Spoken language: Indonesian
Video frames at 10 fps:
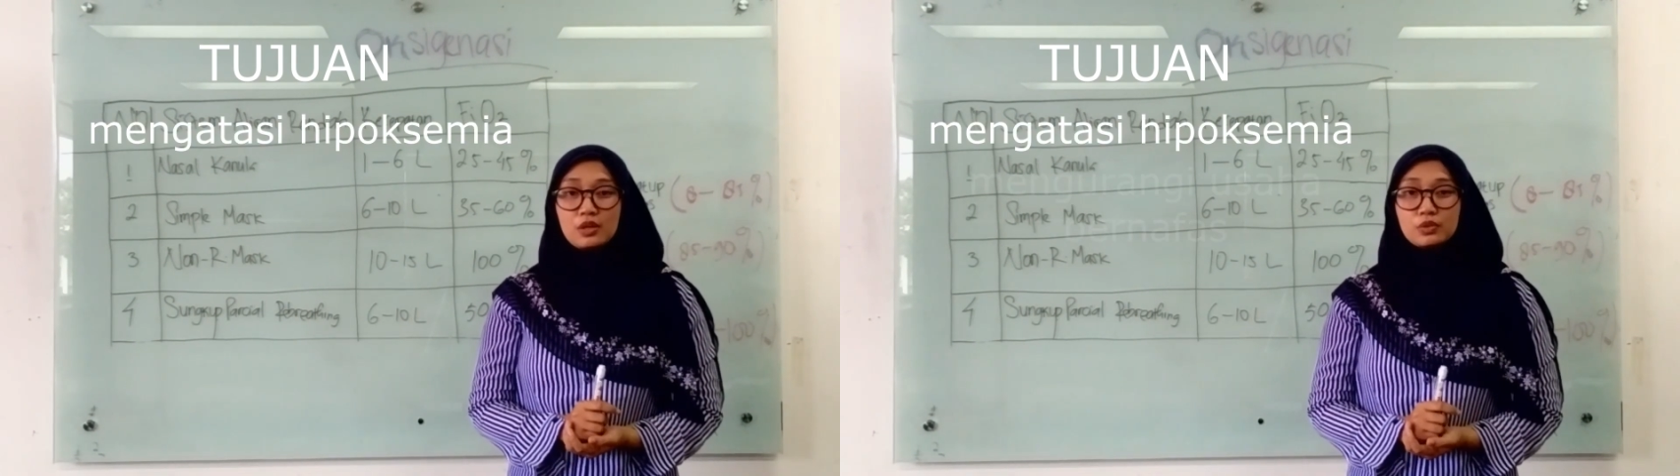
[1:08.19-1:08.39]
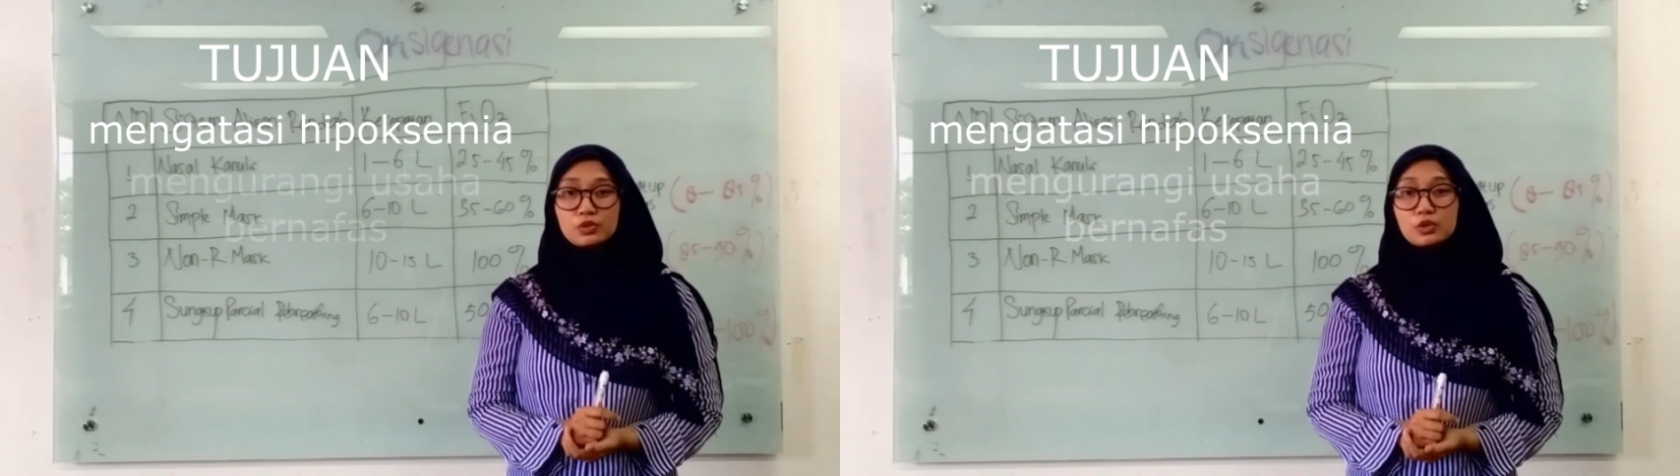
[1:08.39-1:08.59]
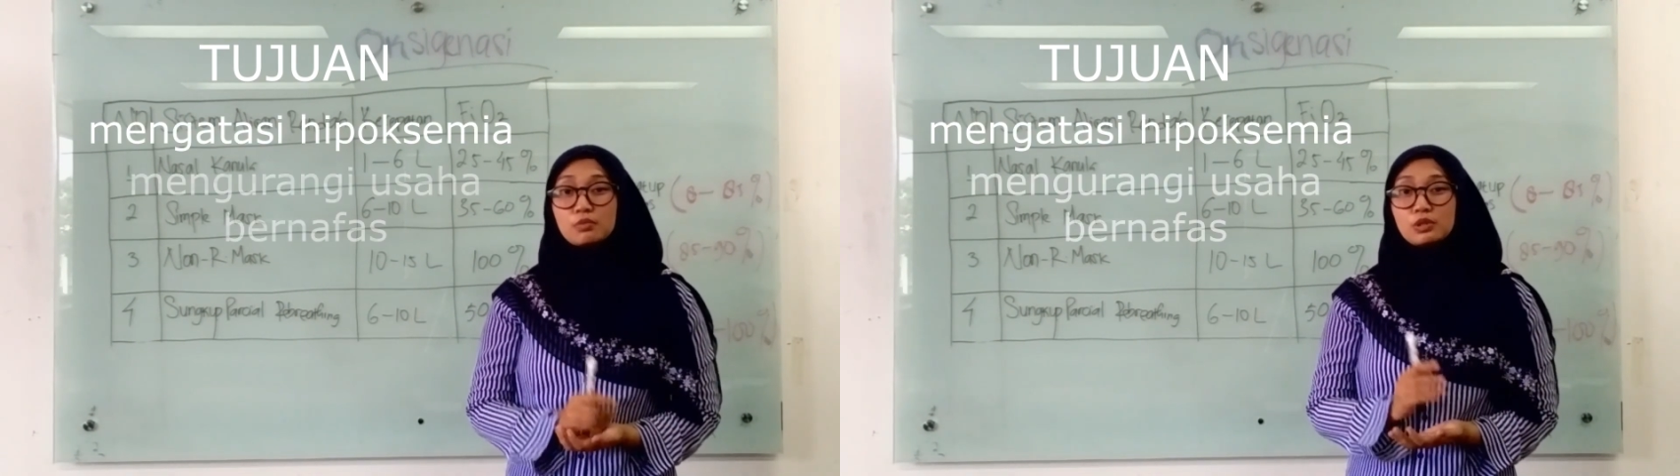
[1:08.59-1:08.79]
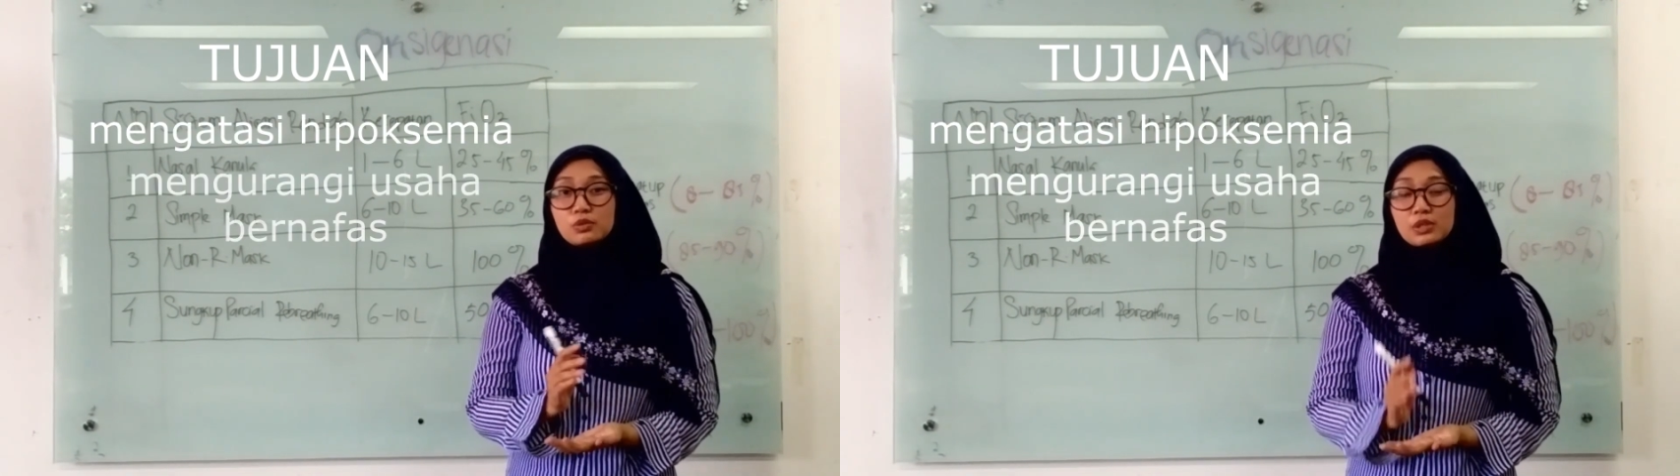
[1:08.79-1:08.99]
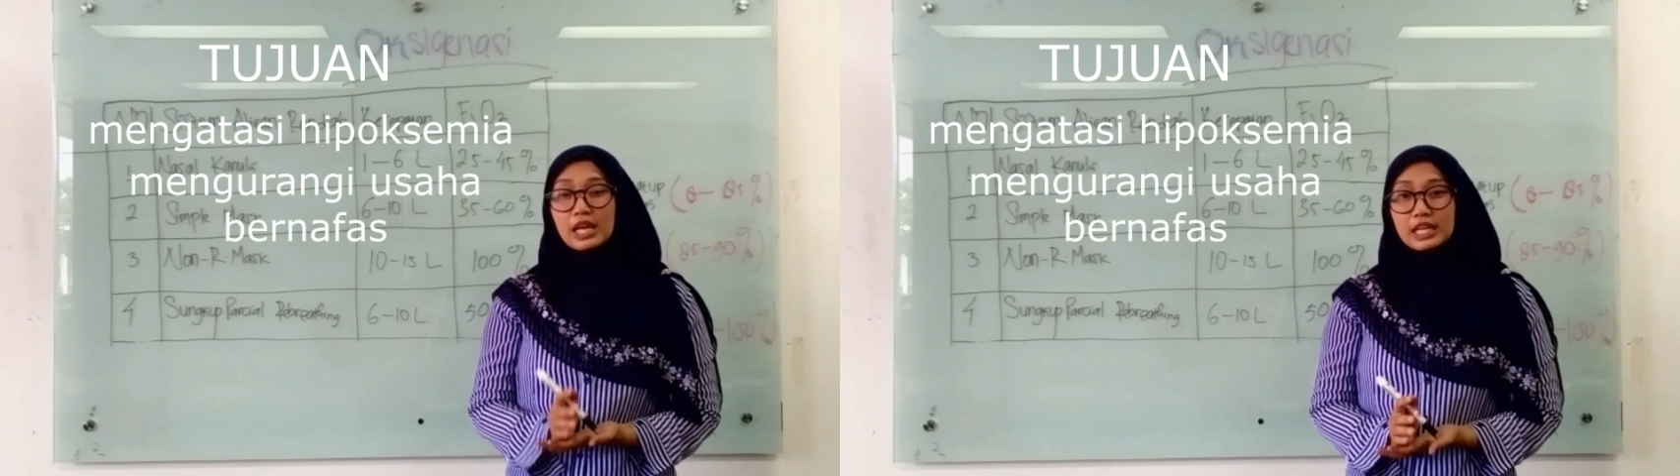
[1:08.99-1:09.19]
untuk
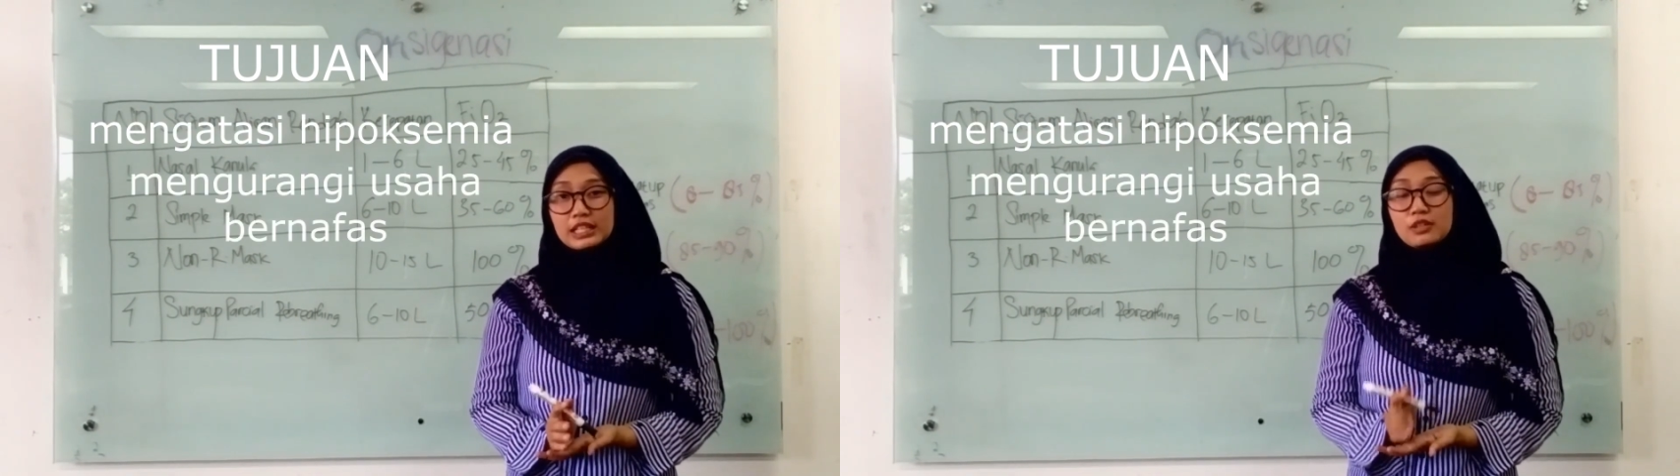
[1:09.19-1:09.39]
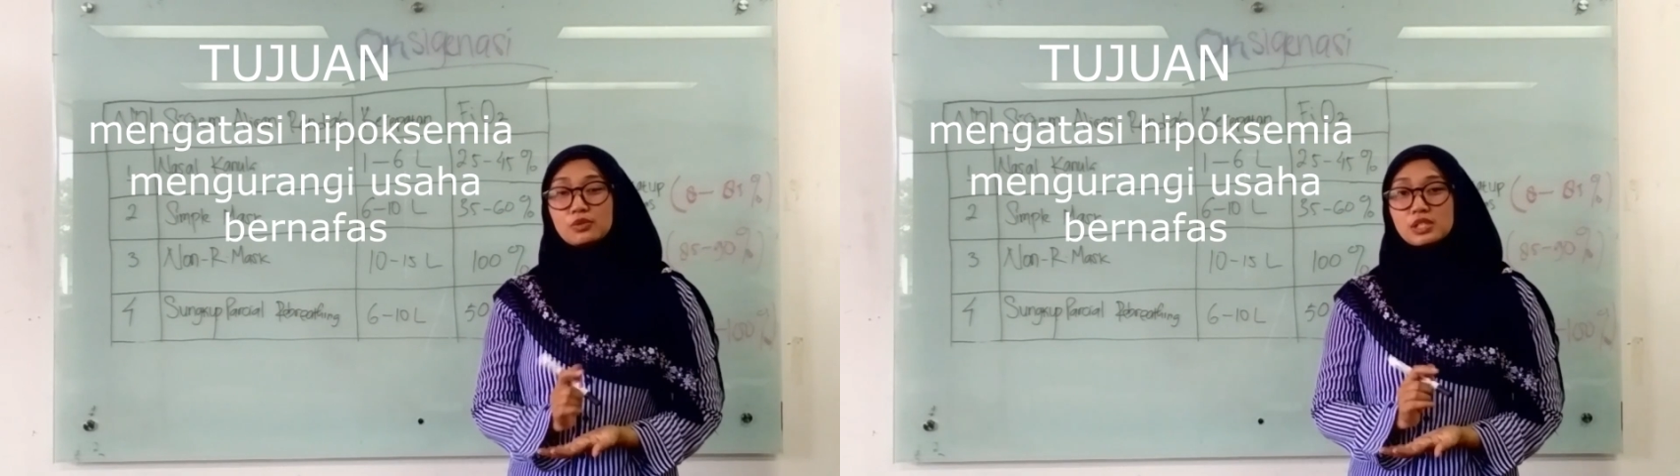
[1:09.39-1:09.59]
mengurangi